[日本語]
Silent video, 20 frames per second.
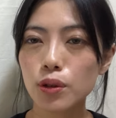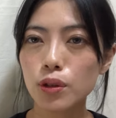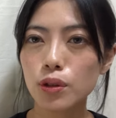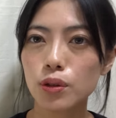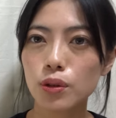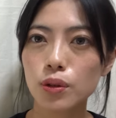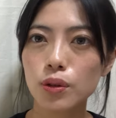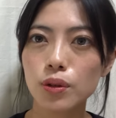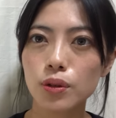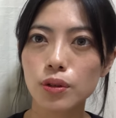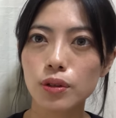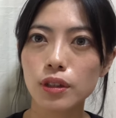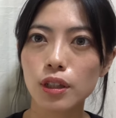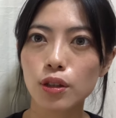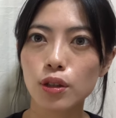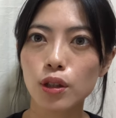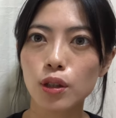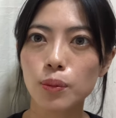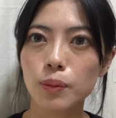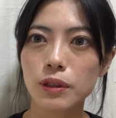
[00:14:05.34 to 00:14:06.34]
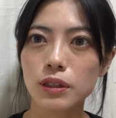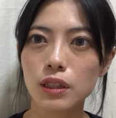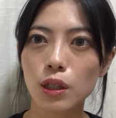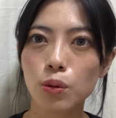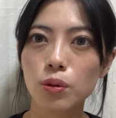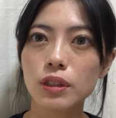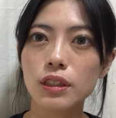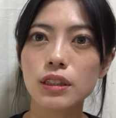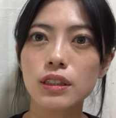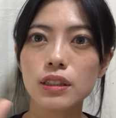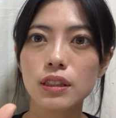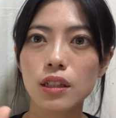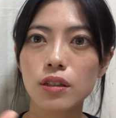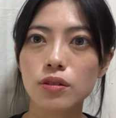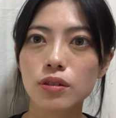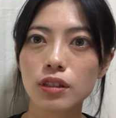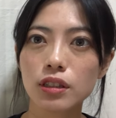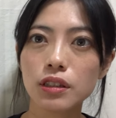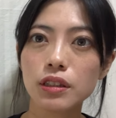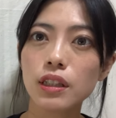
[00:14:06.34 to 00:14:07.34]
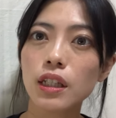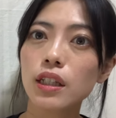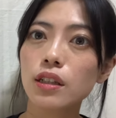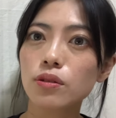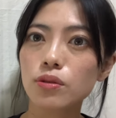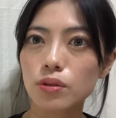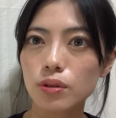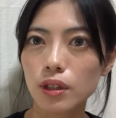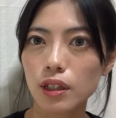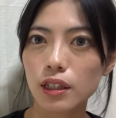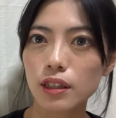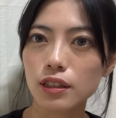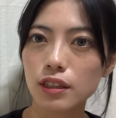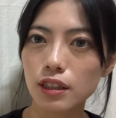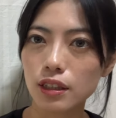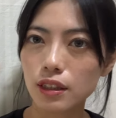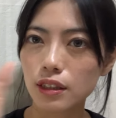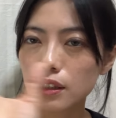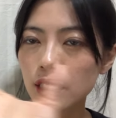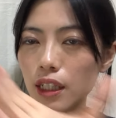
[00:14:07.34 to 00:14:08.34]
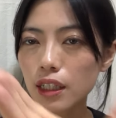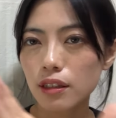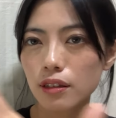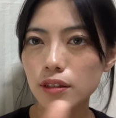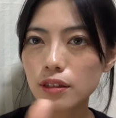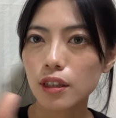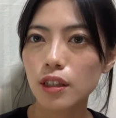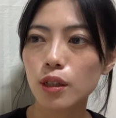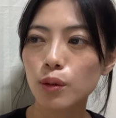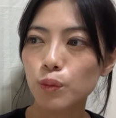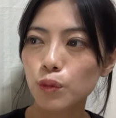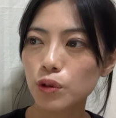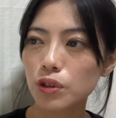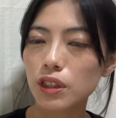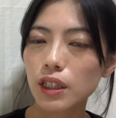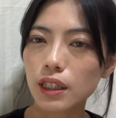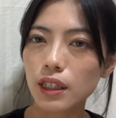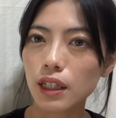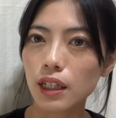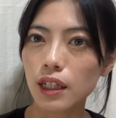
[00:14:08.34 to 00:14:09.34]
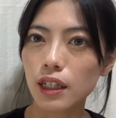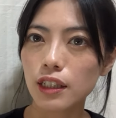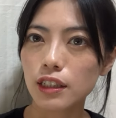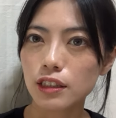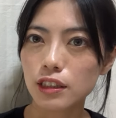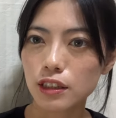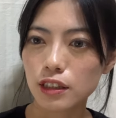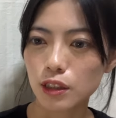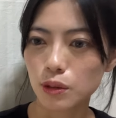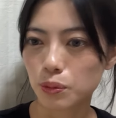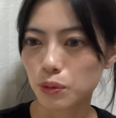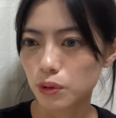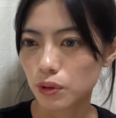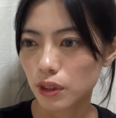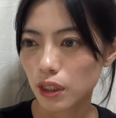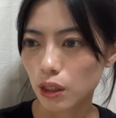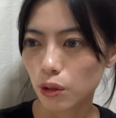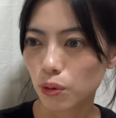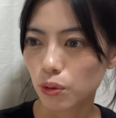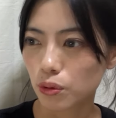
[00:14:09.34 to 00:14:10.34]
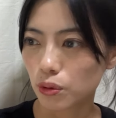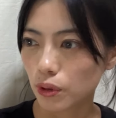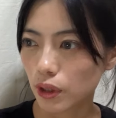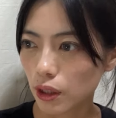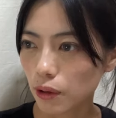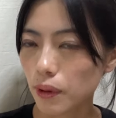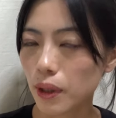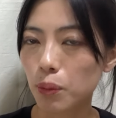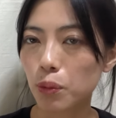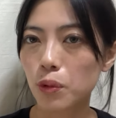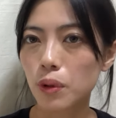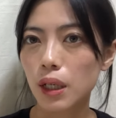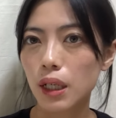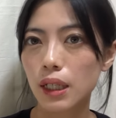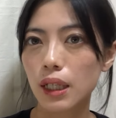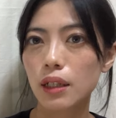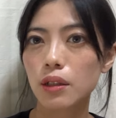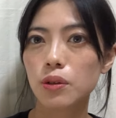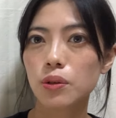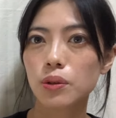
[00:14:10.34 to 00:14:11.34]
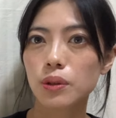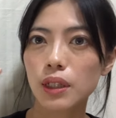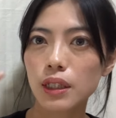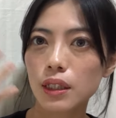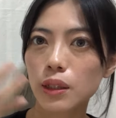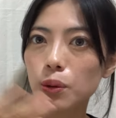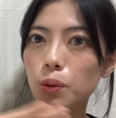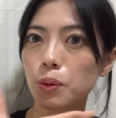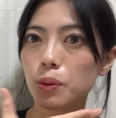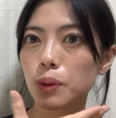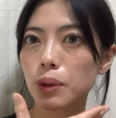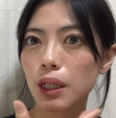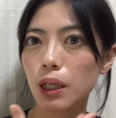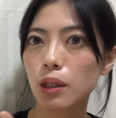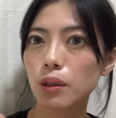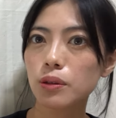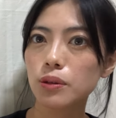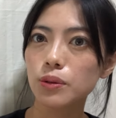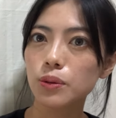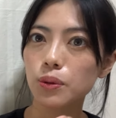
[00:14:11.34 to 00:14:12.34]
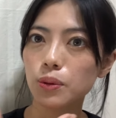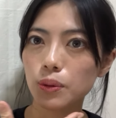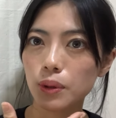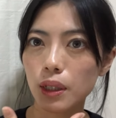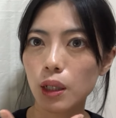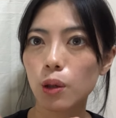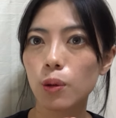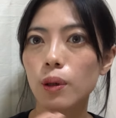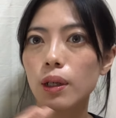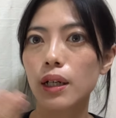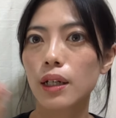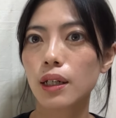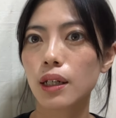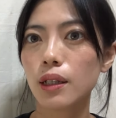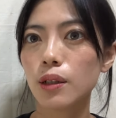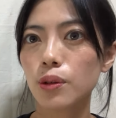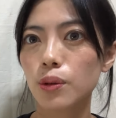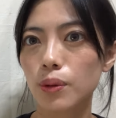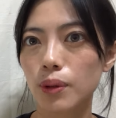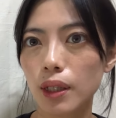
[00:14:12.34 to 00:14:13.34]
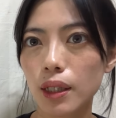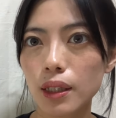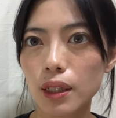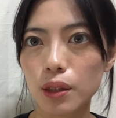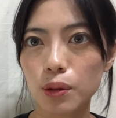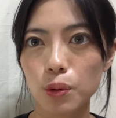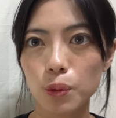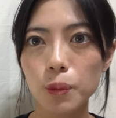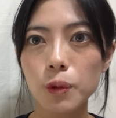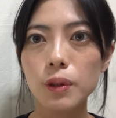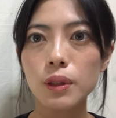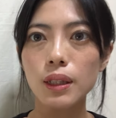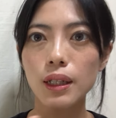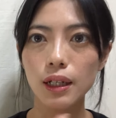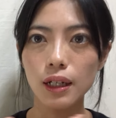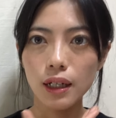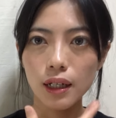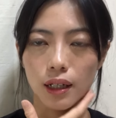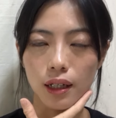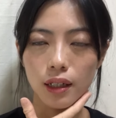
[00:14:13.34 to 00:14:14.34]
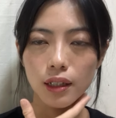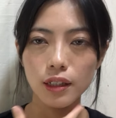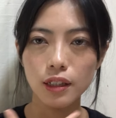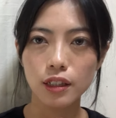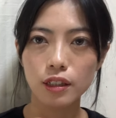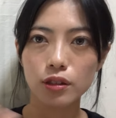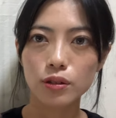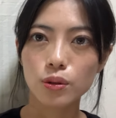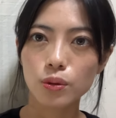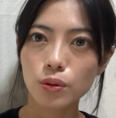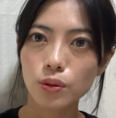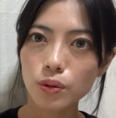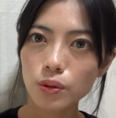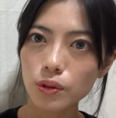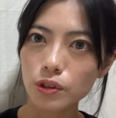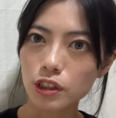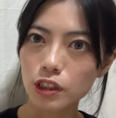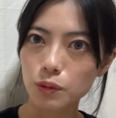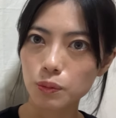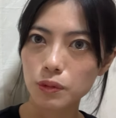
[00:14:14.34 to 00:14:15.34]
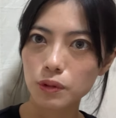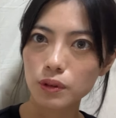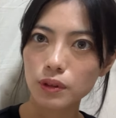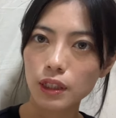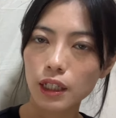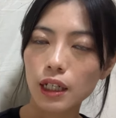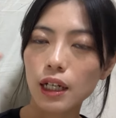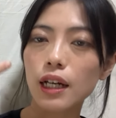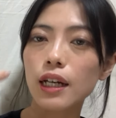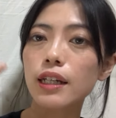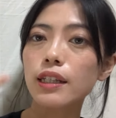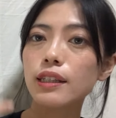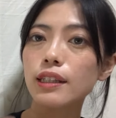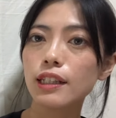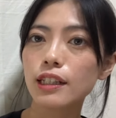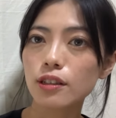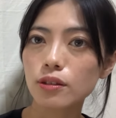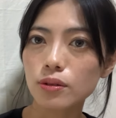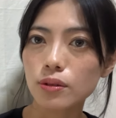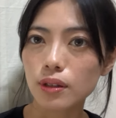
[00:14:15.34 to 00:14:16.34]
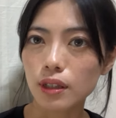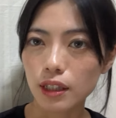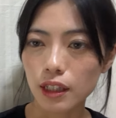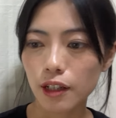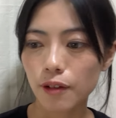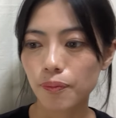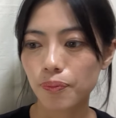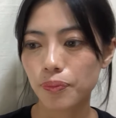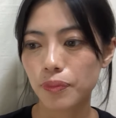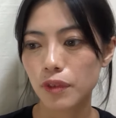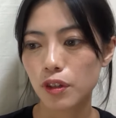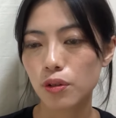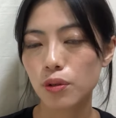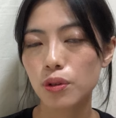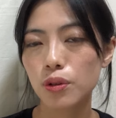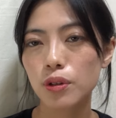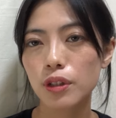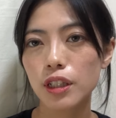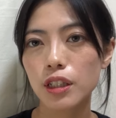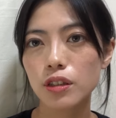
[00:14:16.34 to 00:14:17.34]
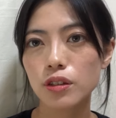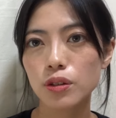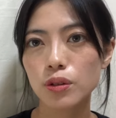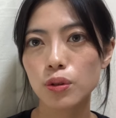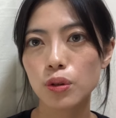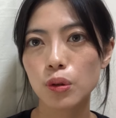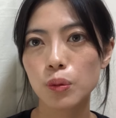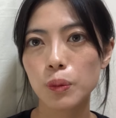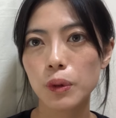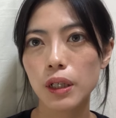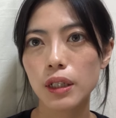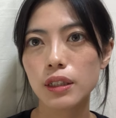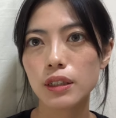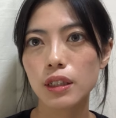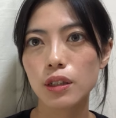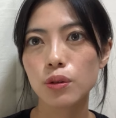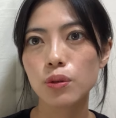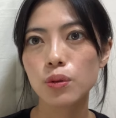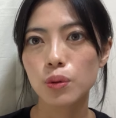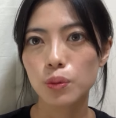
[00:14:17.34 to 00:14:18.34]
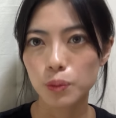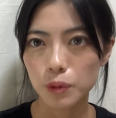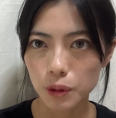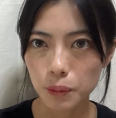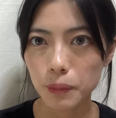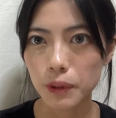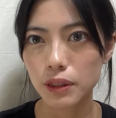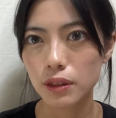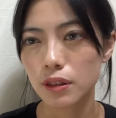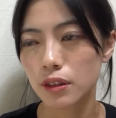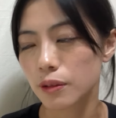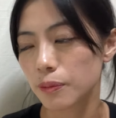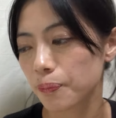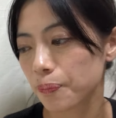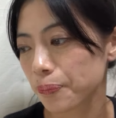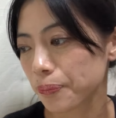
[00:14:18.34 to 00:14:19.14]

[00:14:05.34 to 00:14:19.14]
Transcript: ういうのを例えばじゃあオリジナルにしていくとか、一旦模写で自分がこの絵はもう描けるようになった、この角度の顔は描けるようになったと思ったら、そこを自分で変えていくとかね、そういう練習法もありだと思います。